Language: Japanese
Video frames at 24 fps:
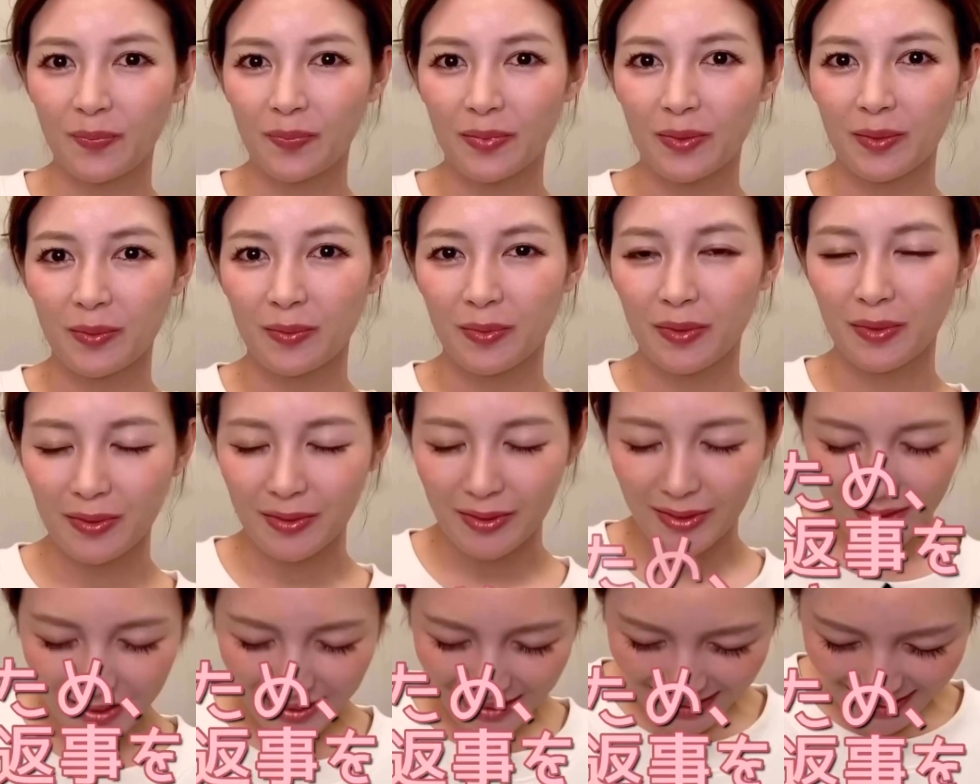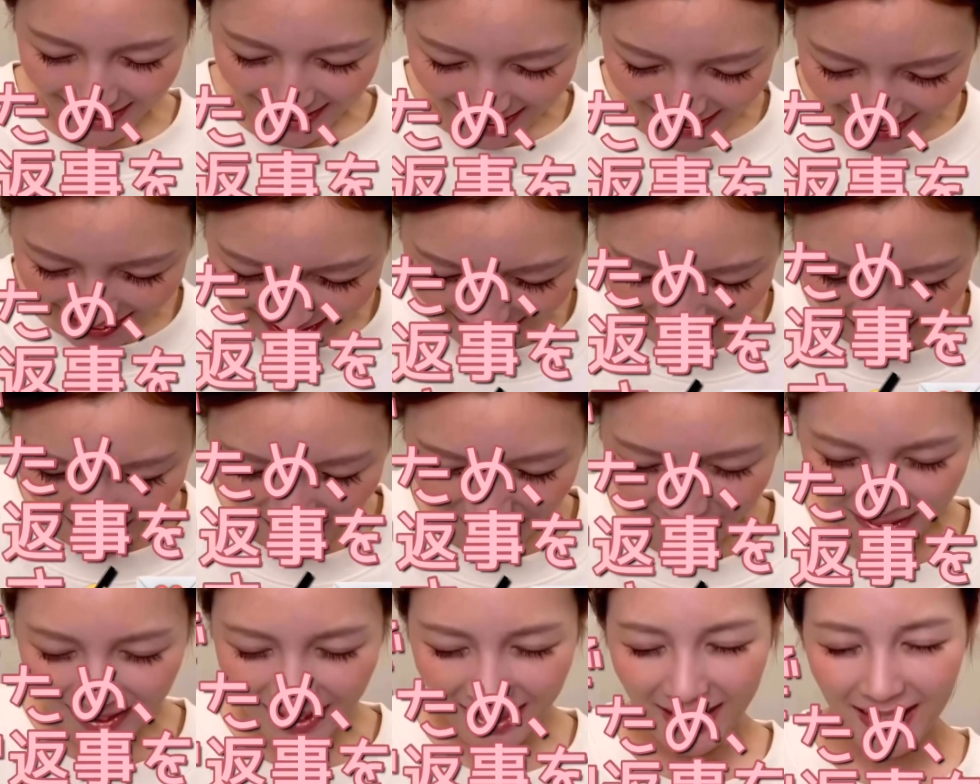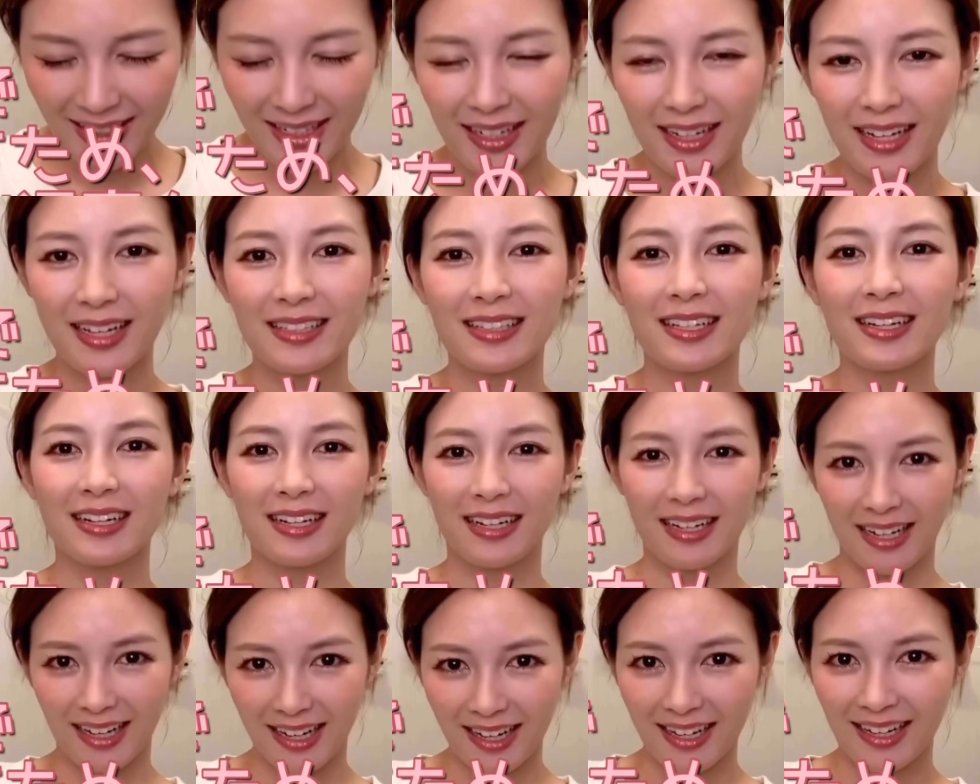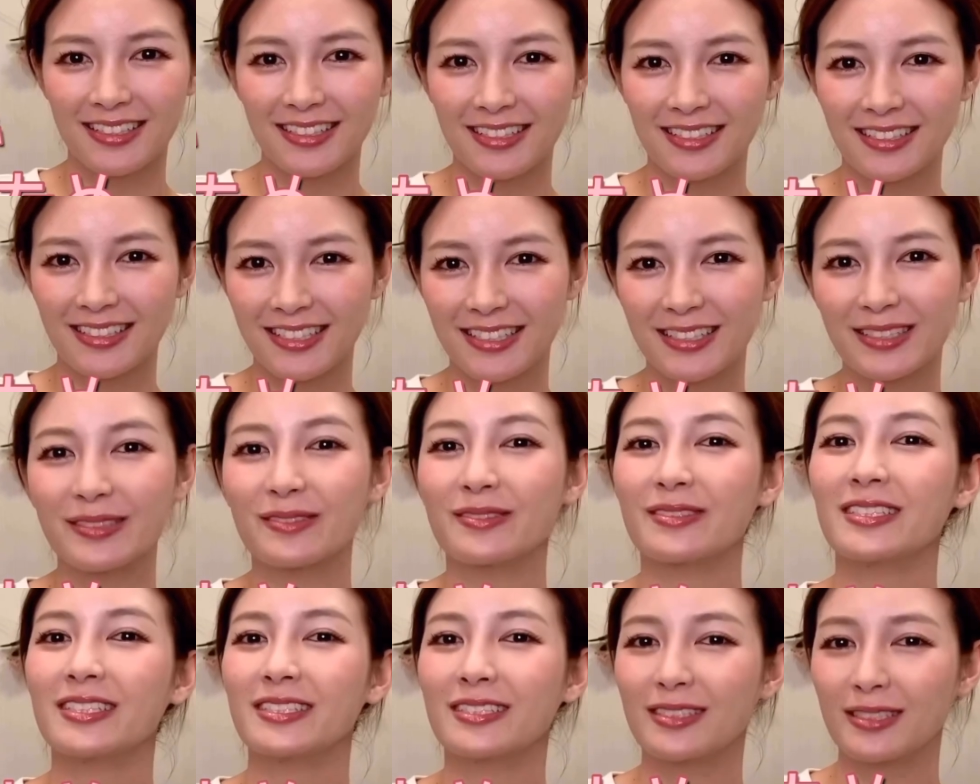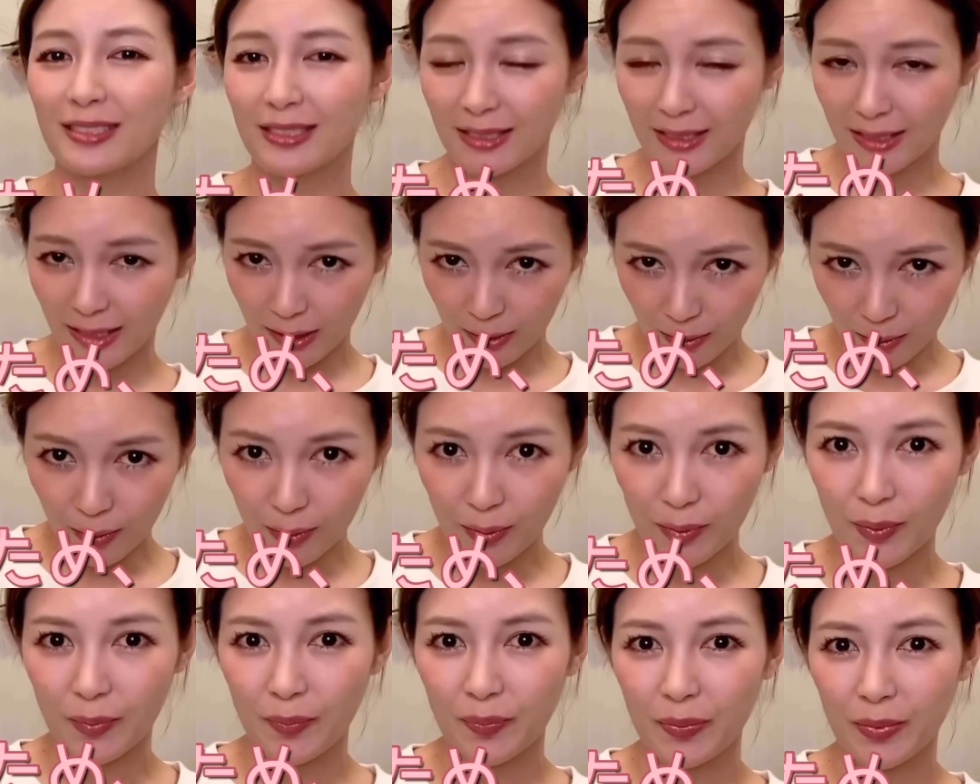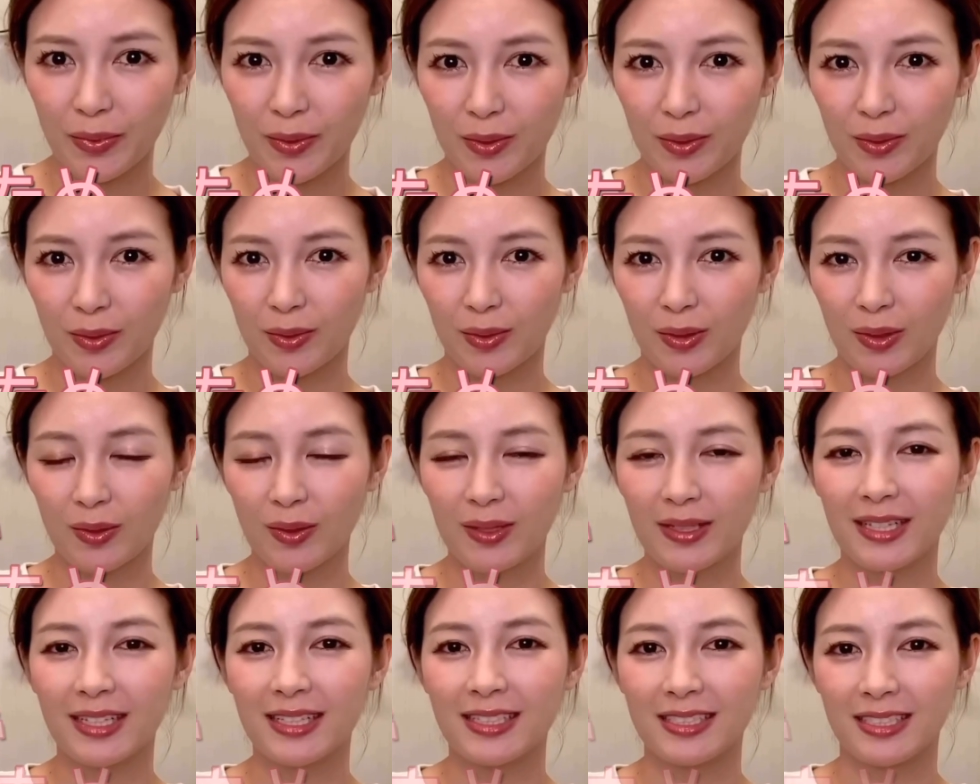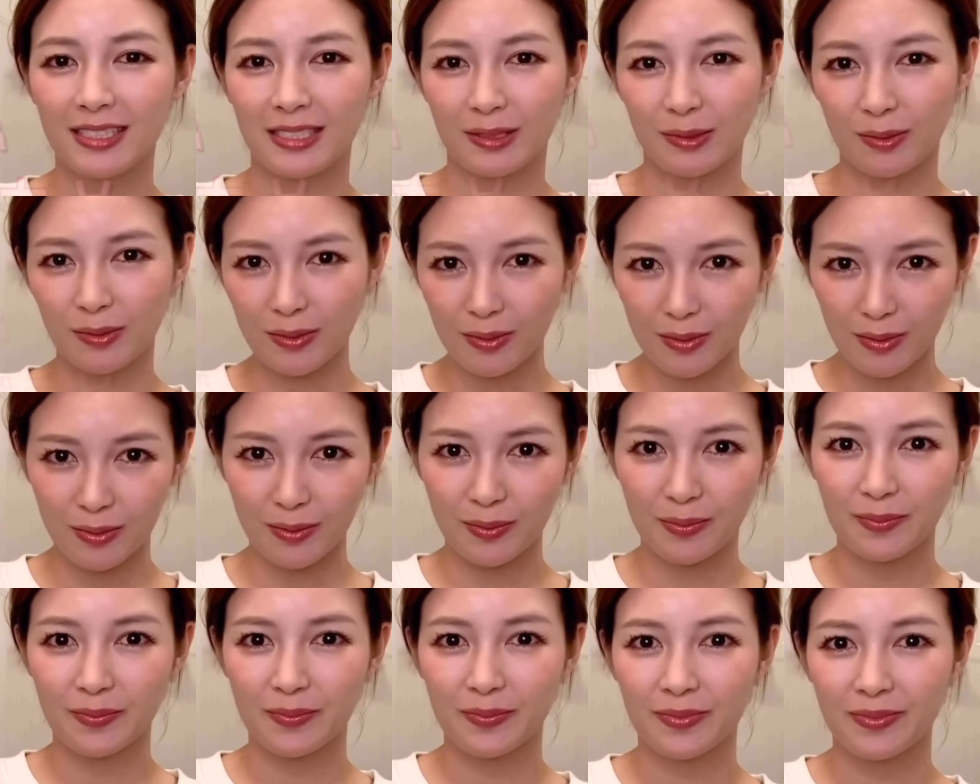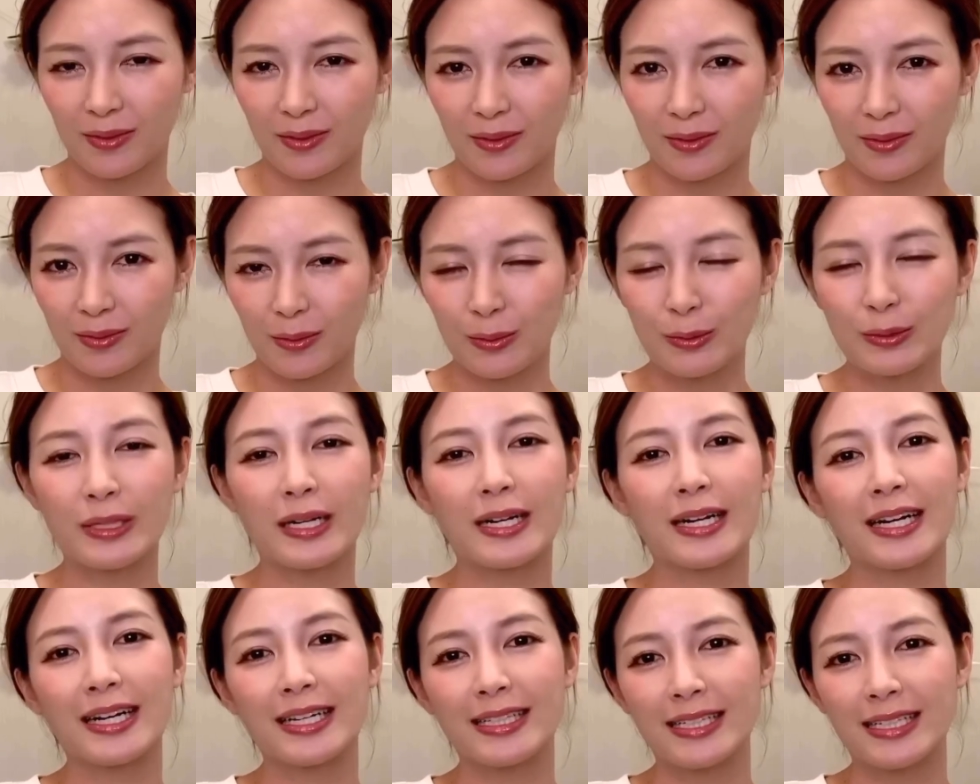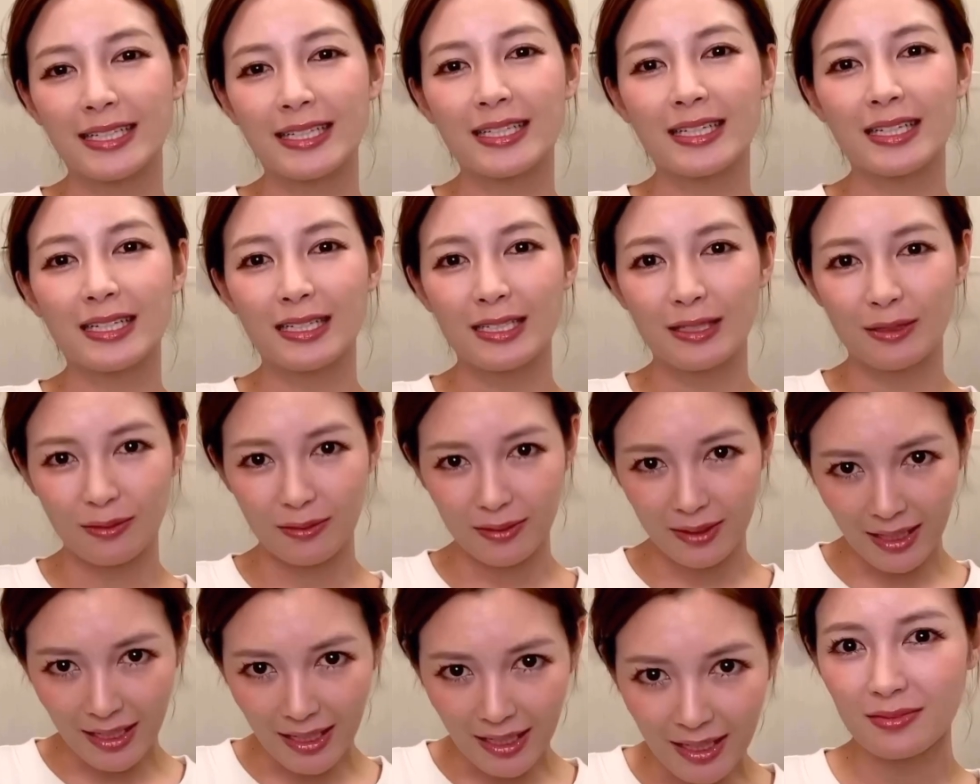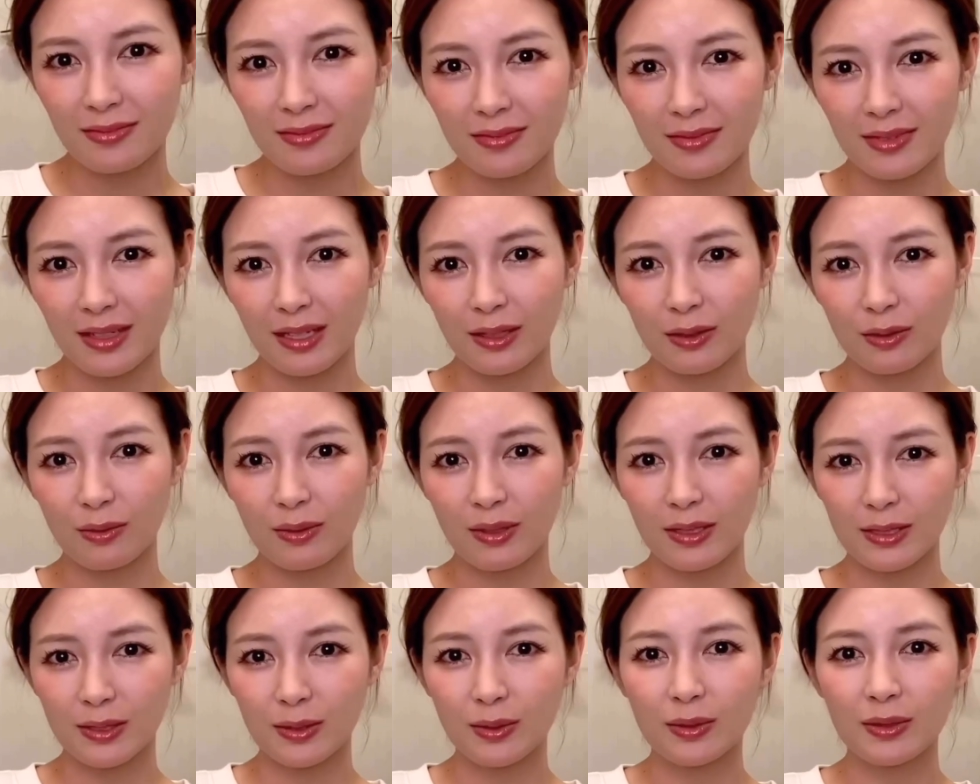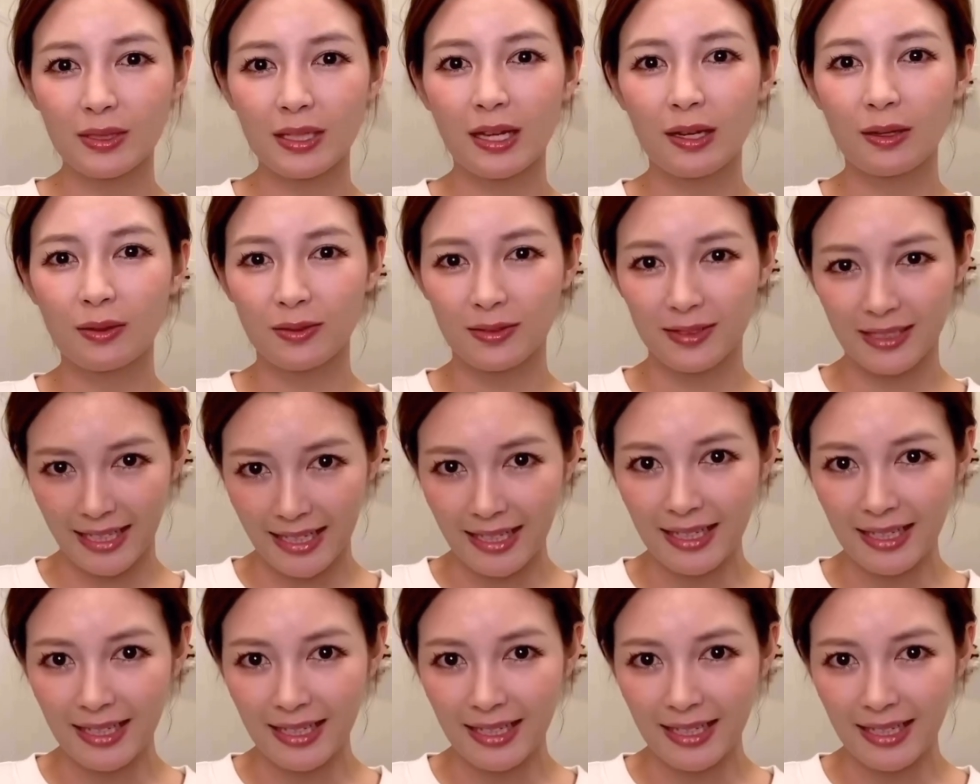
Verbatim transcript: もう本当にいろんな方からきつ音についてのお話をお伺いできたりとか、あとは相談をね、